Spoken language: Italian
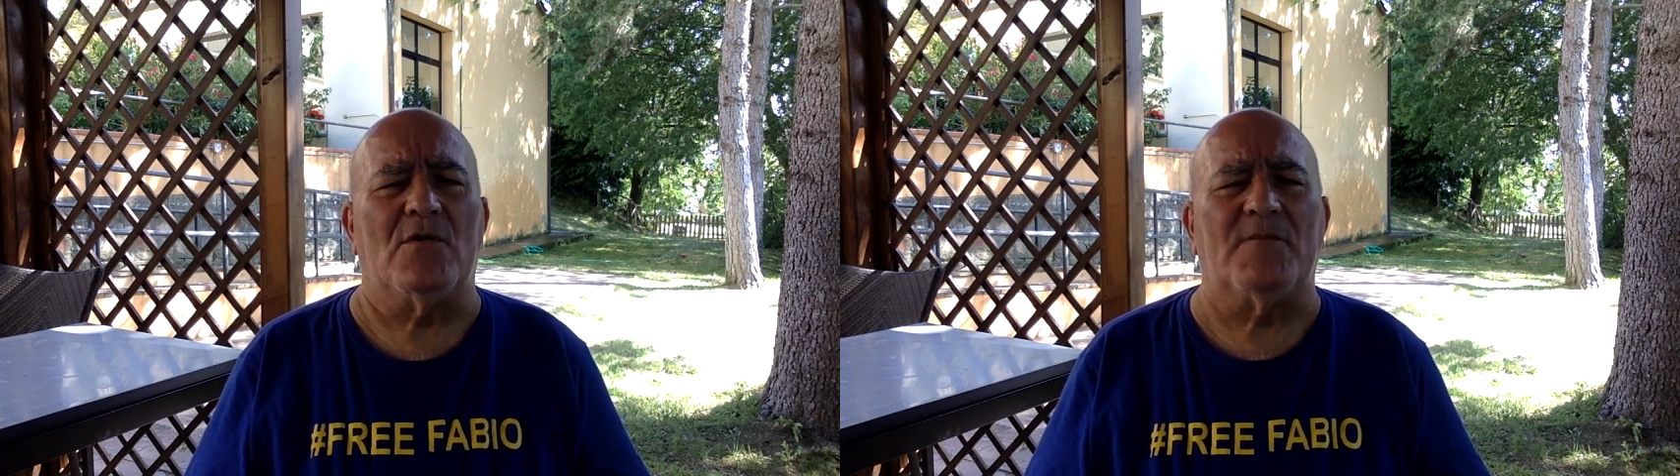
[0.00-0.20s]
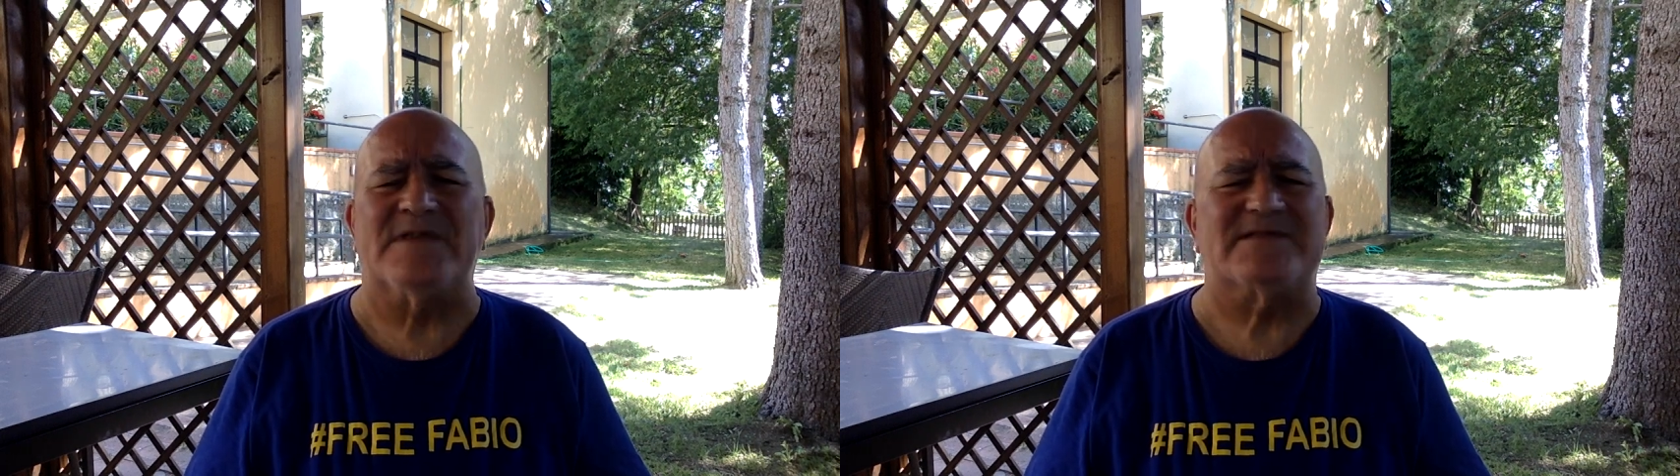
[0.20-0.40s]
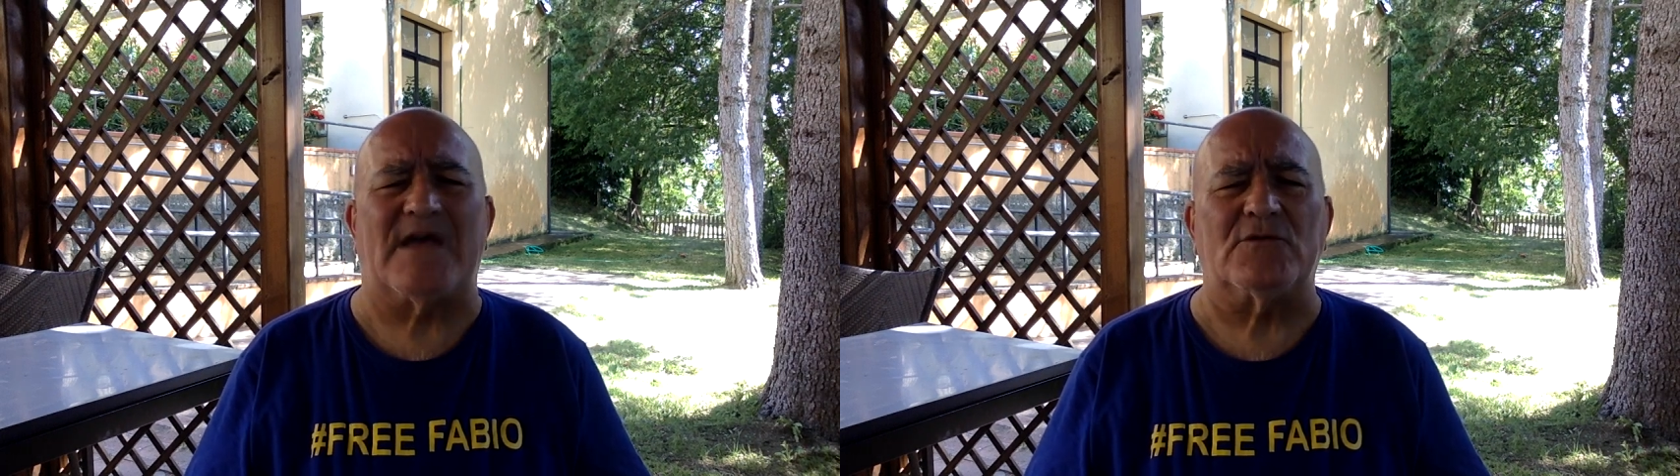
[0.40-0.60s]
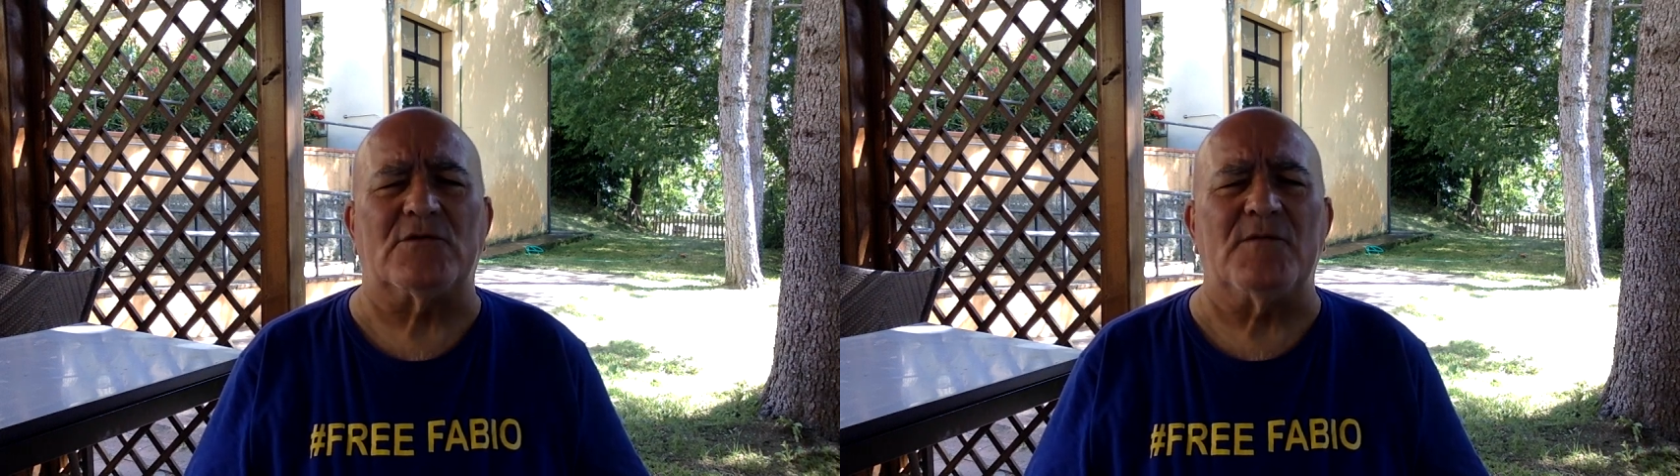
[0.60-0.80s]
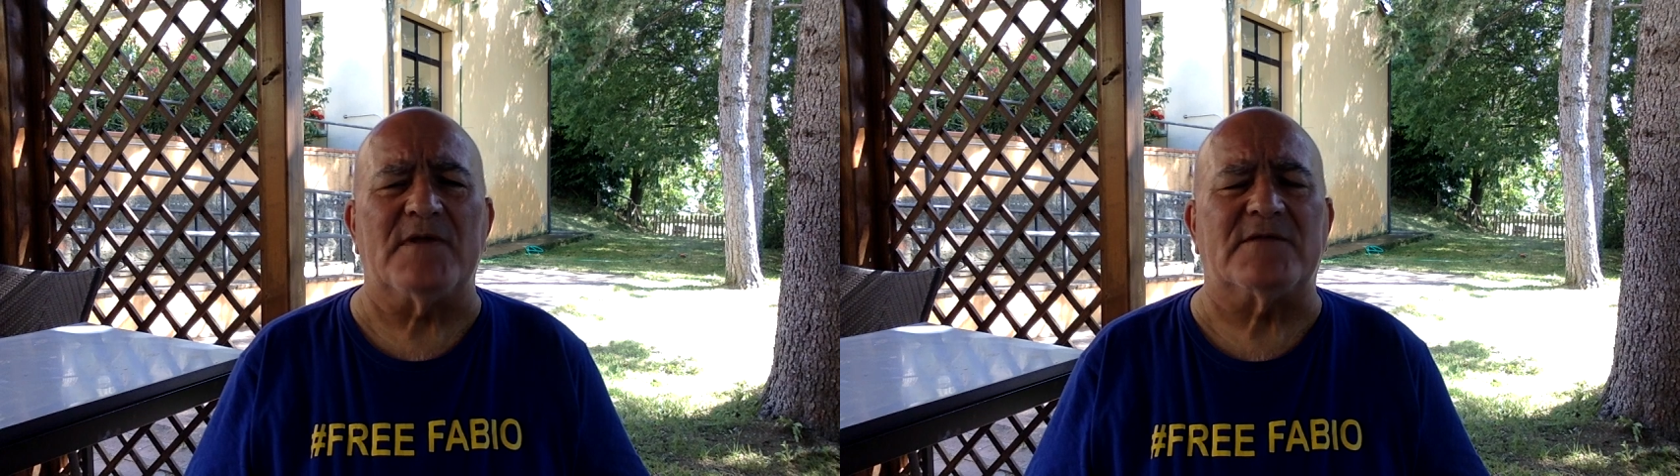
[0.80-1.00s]
pensato
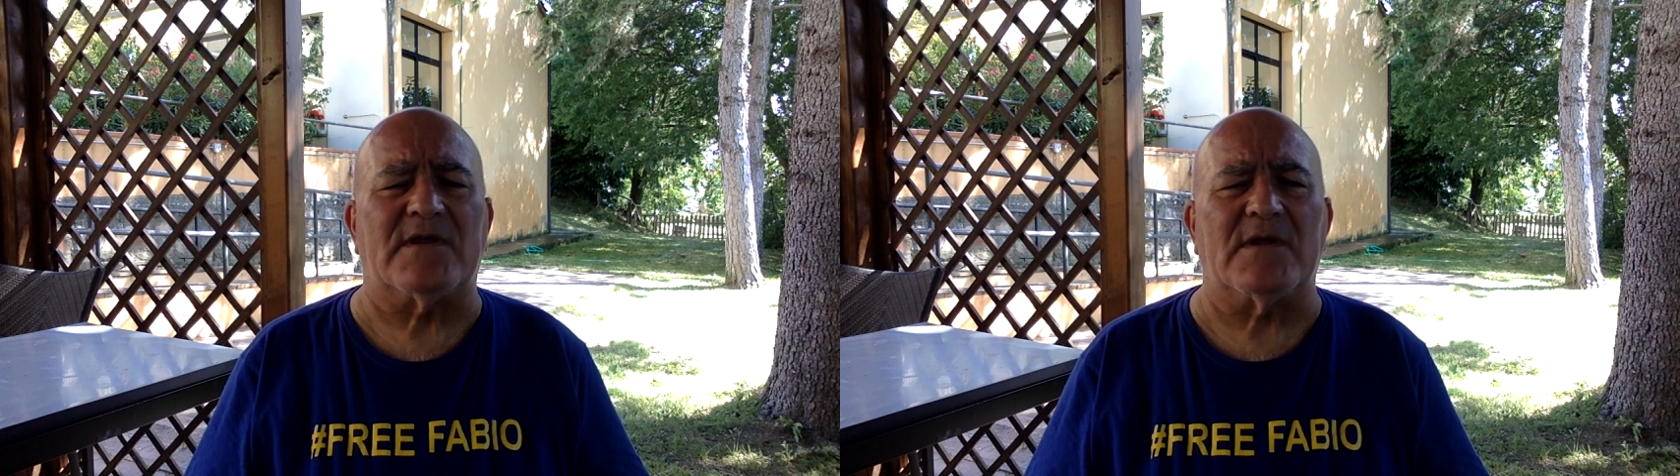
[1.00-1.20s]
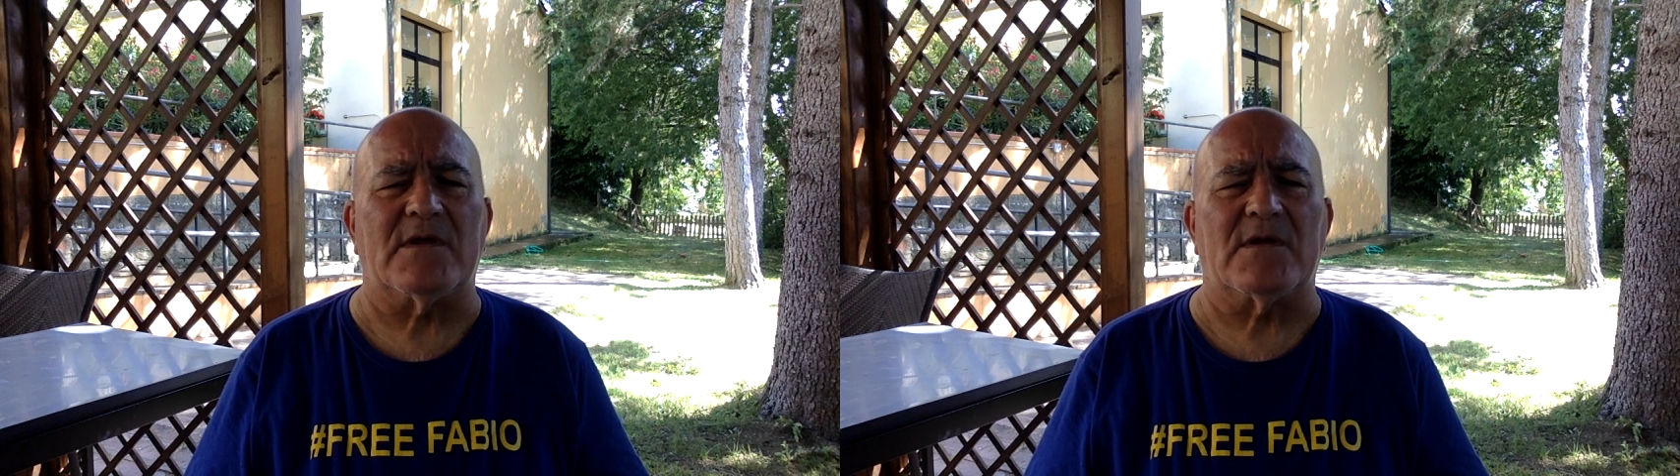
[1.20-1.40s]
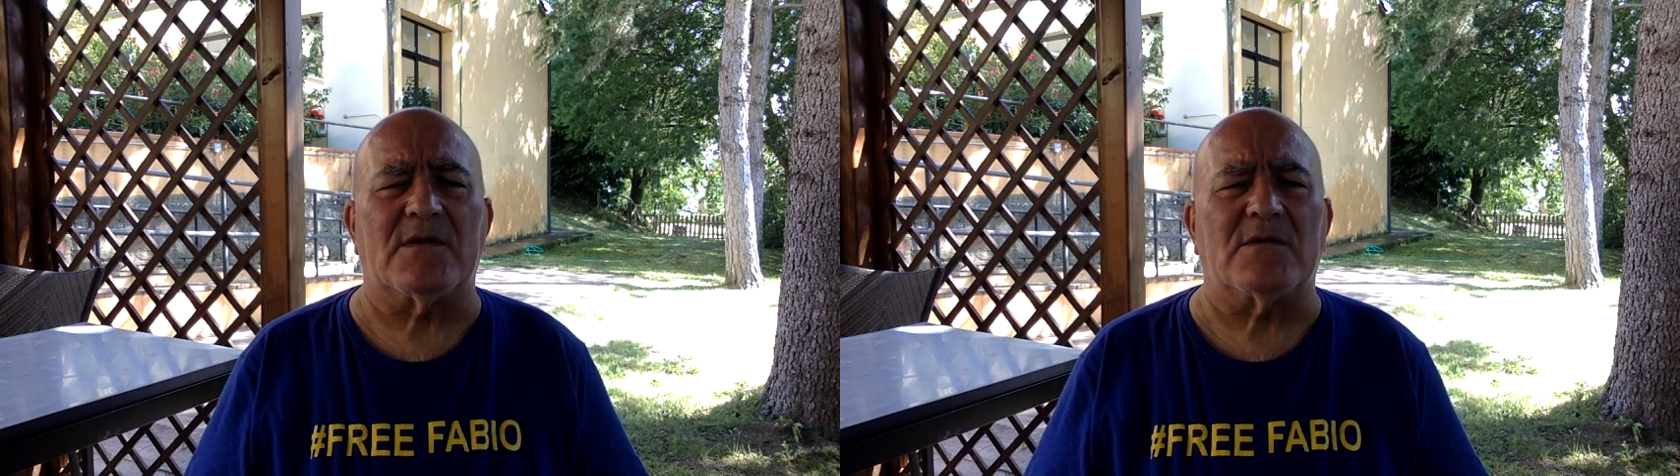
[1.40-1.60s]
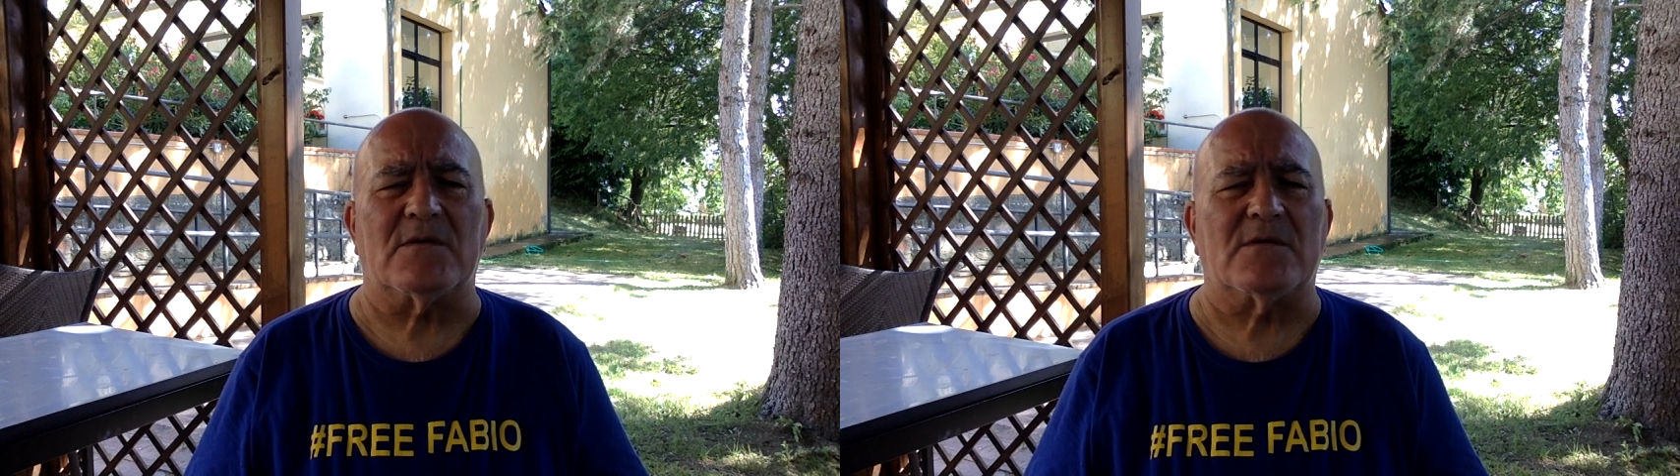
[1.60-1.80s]
di mettere